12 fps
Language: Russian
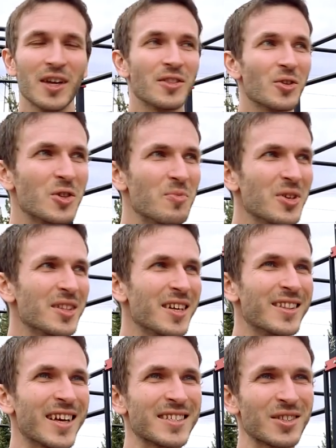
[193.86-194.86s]
Но
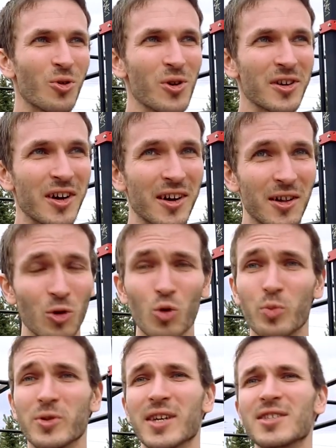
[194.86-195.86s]
Дмитрий настолько
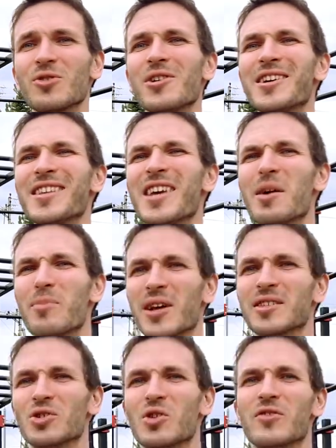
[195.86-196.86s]
глуп, настолько
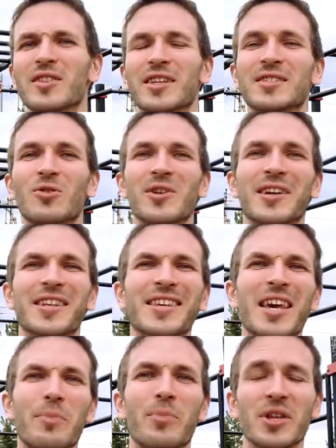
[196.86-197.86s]
необразован, настолько
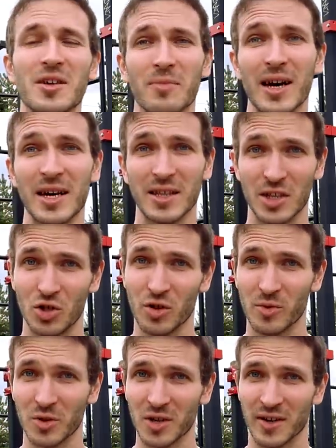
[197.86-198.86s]
не понимает, о
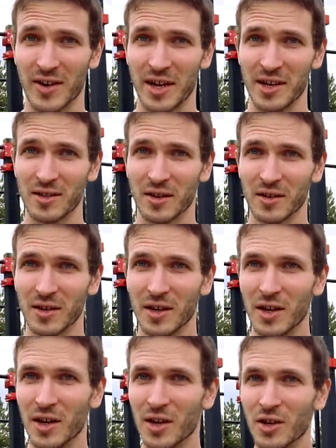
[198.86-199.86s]
чем он говорит,
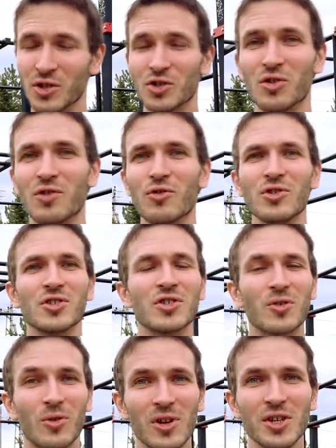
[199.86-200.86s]
что его
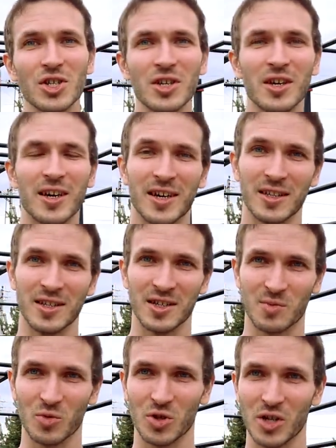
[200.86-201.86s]
нисколечки это не
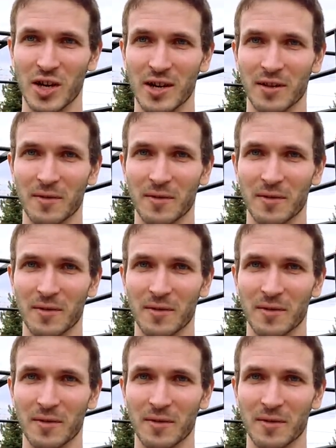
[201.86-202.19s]
смущает.